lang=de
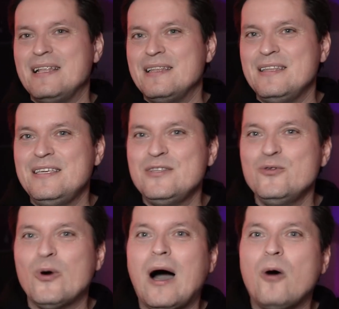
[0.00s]
nicht
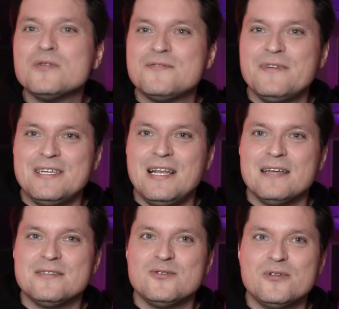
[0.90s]
nur auswendig
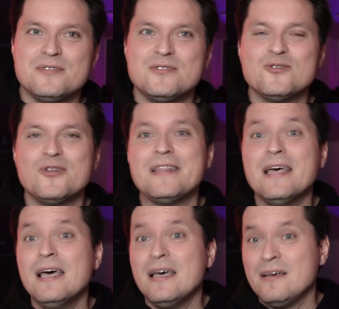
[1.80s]
lernen sollten, sondern
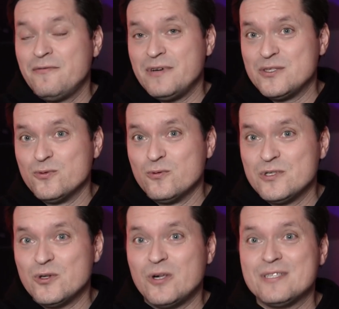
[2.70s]

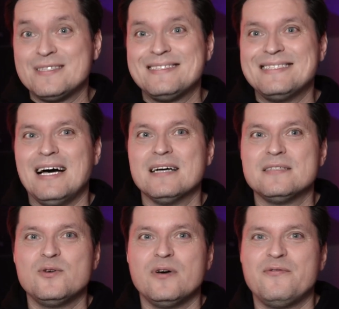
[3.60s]
versuchen sollten, Sachen
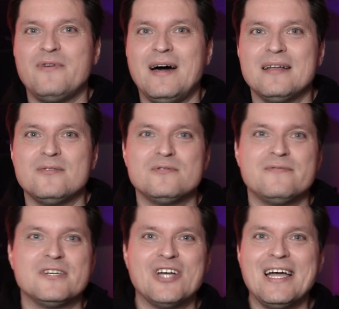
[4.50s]
zu erfahren. Und
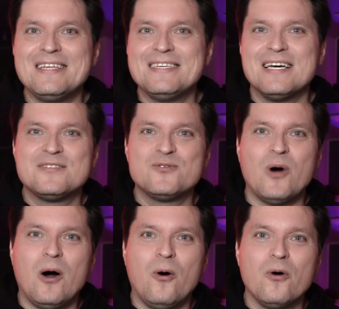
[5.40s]
wahrscheinlich hast
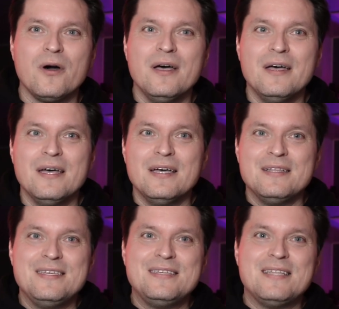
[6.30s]
du auch
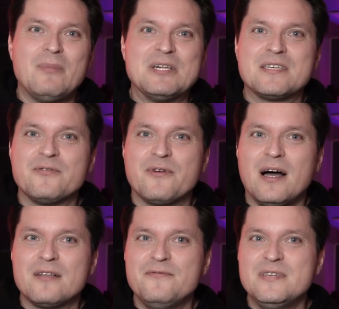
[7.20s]
dich damals
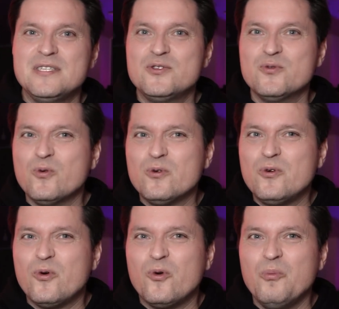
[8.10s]
gefragt, wieso
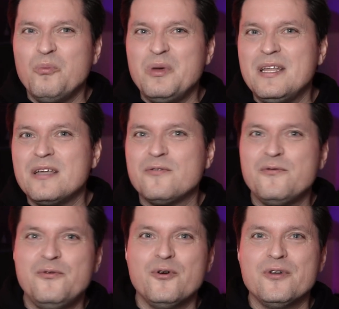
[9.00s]
du unbedingt
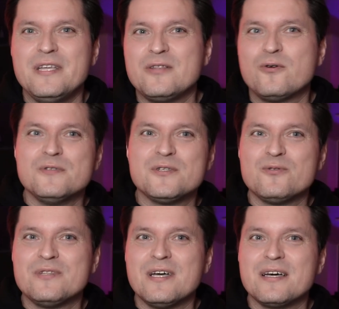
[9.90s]
für den
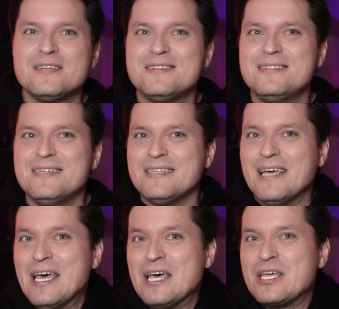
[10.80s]
Kunstunterricht den
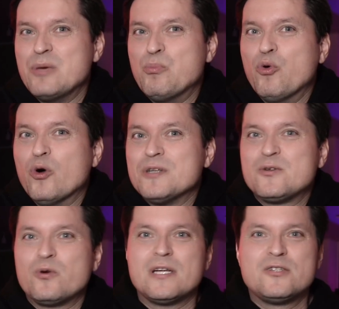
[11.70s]

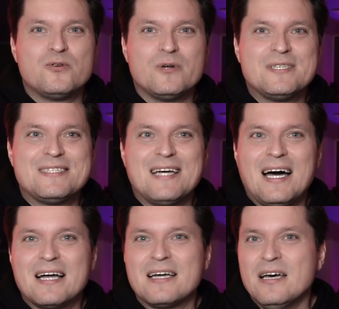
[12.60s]
Geburts- oder
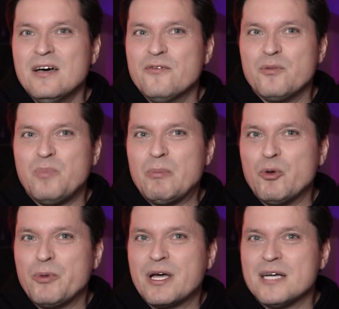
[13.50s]
Todestag von
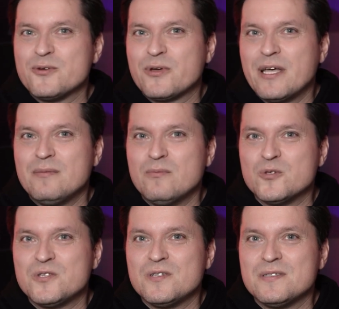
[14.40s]
Pablo Picasso kennen
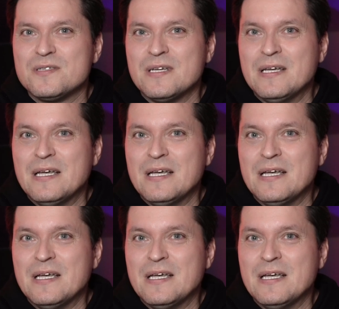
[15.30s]
musstest.